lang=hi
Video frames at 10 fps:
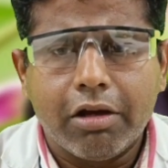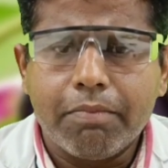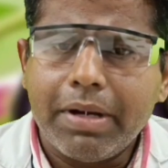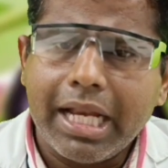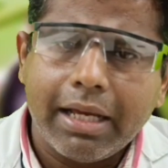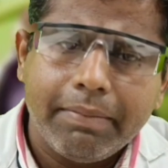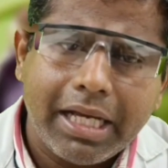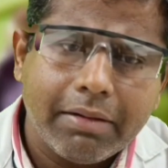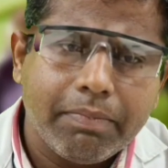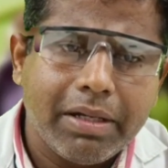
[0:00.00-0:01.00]
और
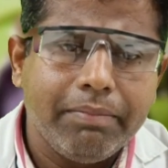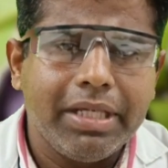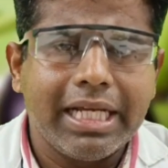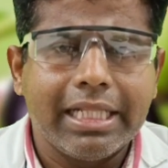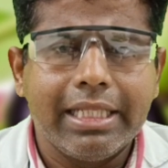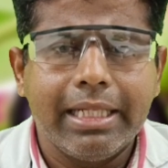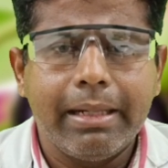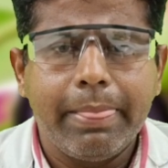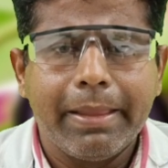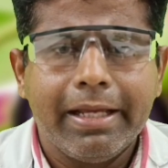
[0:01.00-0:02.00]
मालाबार प्लम भी कहते हैं